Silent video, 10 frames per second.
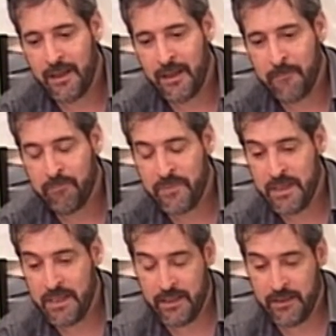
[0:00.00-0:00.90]
eh,
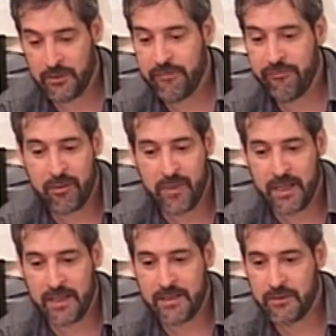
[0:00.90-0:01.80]
y, son
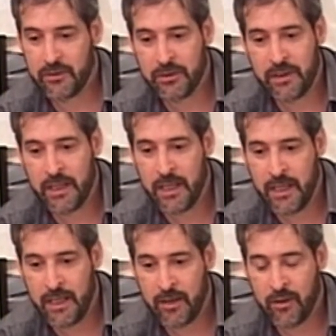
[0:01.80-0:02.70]
informes que ya son
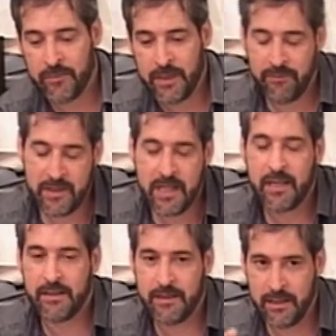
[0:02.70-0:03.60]
de, de
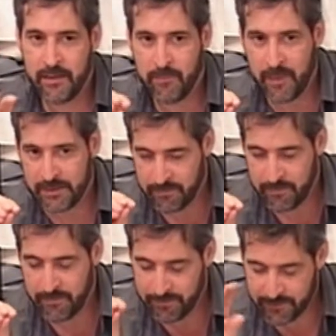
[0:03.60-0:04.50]
fines de, de,
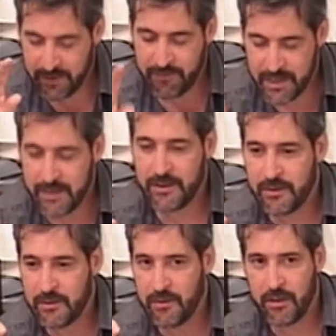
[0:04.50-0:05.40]
de fines
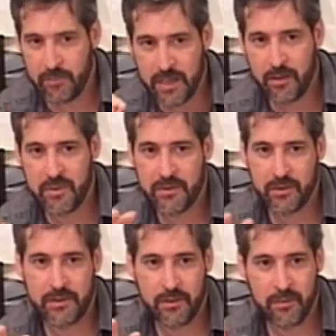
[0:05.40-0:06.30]
del siglo XIX bien
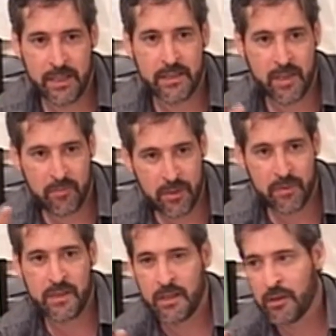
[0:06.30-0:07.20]
comienzo del siglo XX, ya
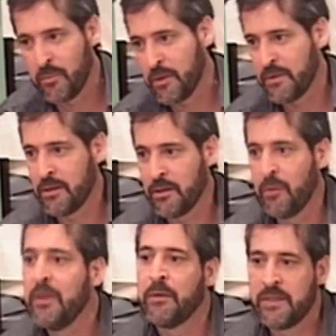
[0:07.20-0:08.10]
1900,
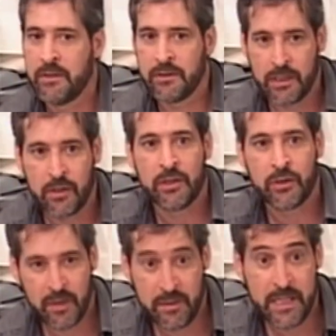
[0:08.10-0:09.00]
1902, 1903, donde
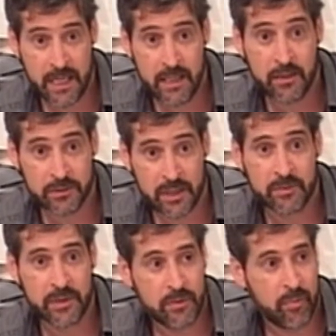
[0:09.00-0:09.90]
todavía
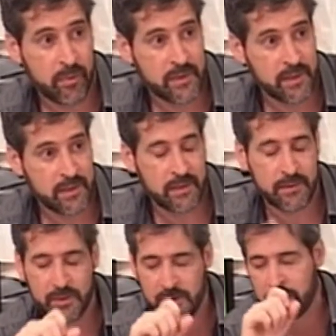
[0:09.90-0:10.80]
encontramos algunas provincias en esa
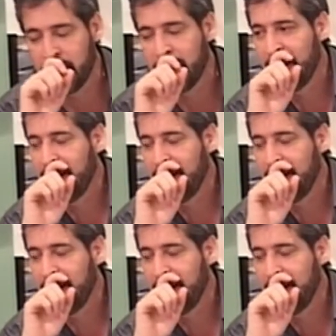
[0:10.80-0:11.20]
situación.